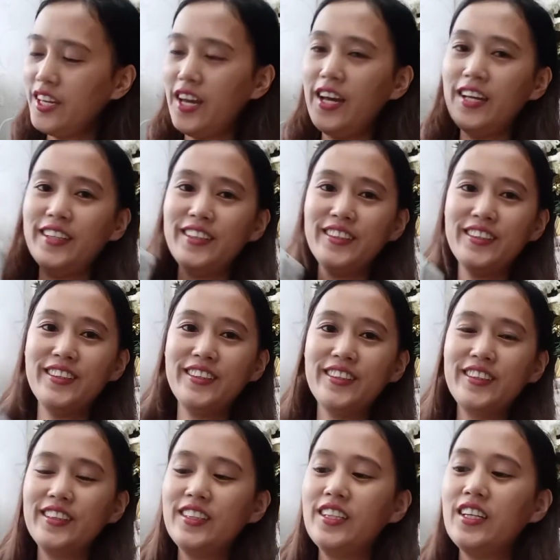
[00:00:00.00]
Ayan.
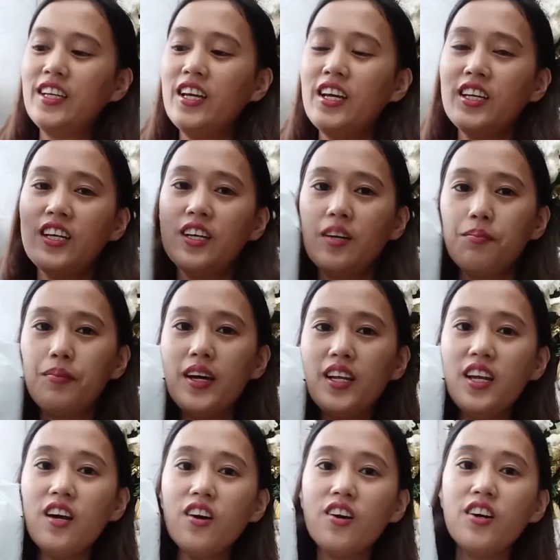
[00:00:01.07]

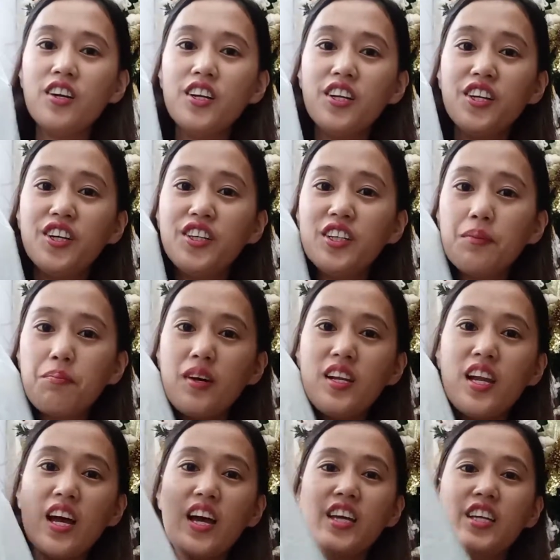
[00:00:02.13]
Bali, ang courier niya
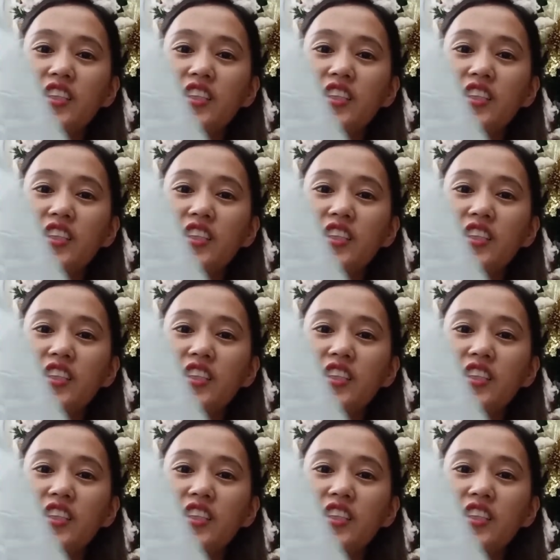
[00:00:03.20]
pala